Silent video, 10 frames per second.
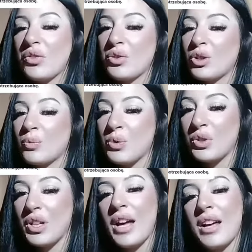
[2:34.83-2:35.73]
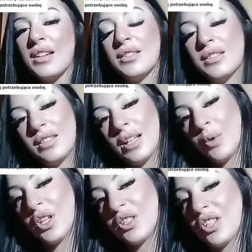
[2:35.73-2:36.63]
zbiórkę y, na
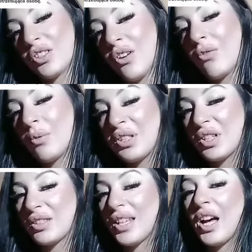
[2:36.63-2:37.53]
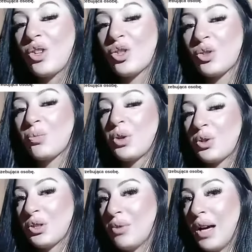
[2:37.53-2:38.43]
moje dziecko w momencie, kiedy ja już
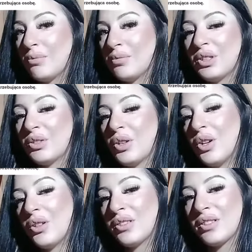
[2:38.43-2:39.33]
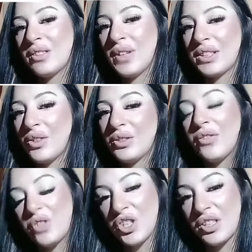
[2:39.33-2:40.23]
poroniłam i to z dwa tygodnie
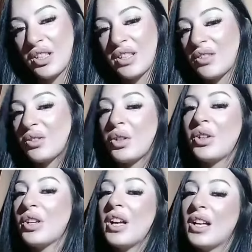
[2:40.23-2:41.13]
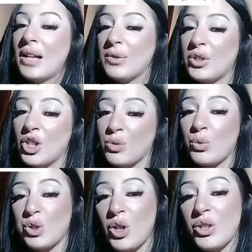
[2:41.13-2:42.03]
wcześniej. No to dla mnie to też był
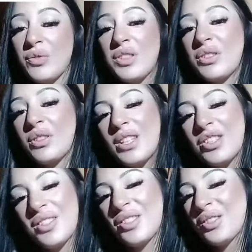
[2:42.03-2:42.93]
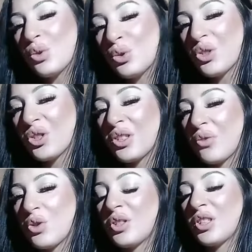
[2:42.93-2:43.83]
szok, więc to jacyś oszuści
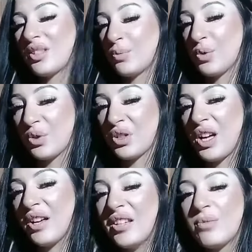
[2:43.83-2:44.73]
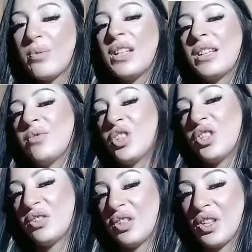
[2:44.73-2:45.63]
stworzyli zbiórkę i zbili na tym
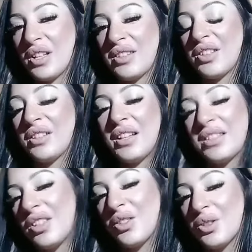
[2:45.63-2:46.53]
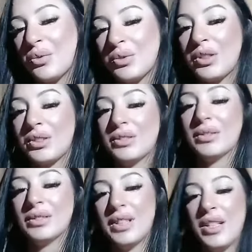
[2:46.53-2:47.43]
10 tysięcy i się teraz cieszą, no.
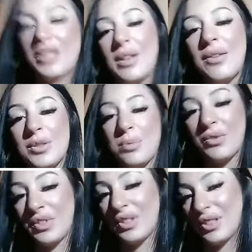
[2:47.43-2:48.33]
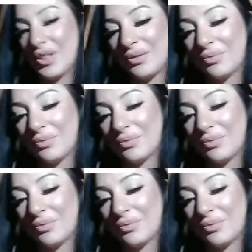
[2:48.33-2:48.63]
Co mam ci powiedzieć?